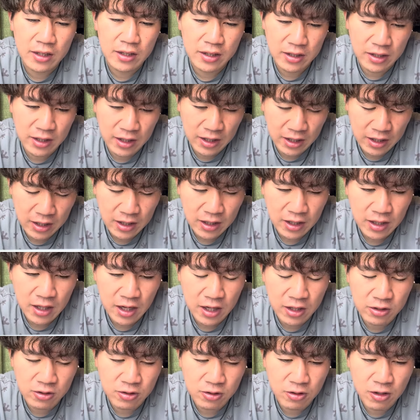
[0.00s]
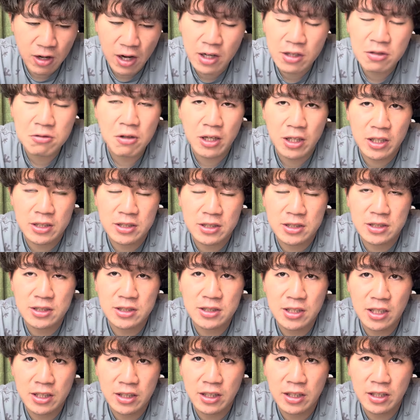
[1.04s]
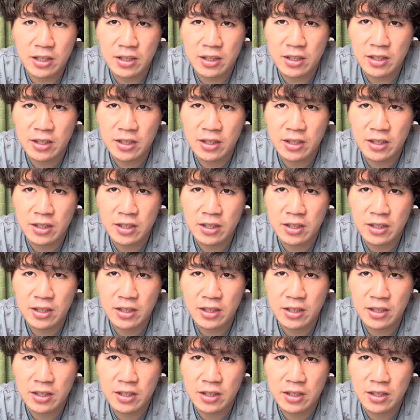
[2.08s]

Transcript: ね、あの、春はね、実際ね、